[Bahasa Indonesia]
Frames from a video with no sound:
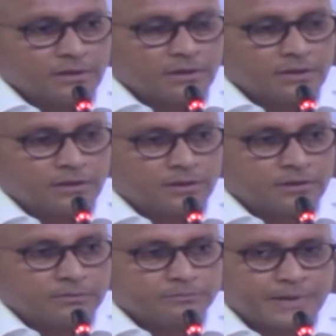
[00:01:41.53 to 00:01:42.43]
e,
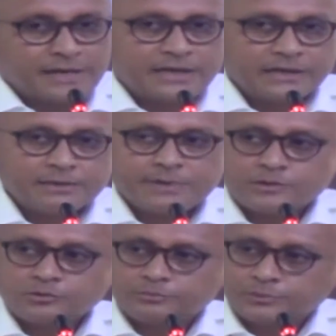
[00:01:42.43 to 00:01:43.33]
barang yang
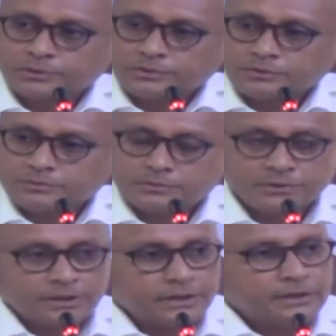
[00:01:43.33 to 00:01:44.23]
masuk pun
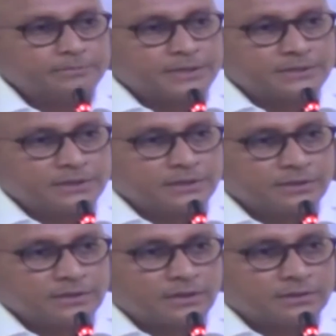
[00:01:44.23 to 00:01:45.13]
ini pasti
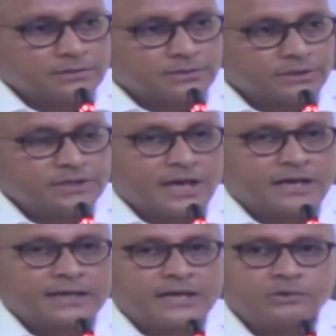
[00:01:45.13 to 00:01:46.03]

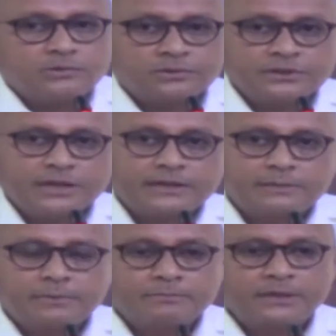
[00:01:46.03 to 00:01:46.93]
tidak akan laku tidak
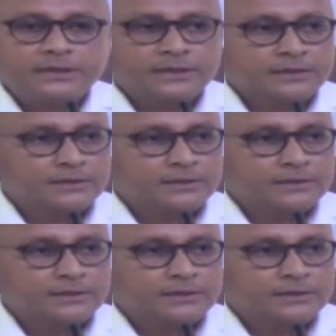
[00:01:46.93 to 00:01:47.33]
ada pembeli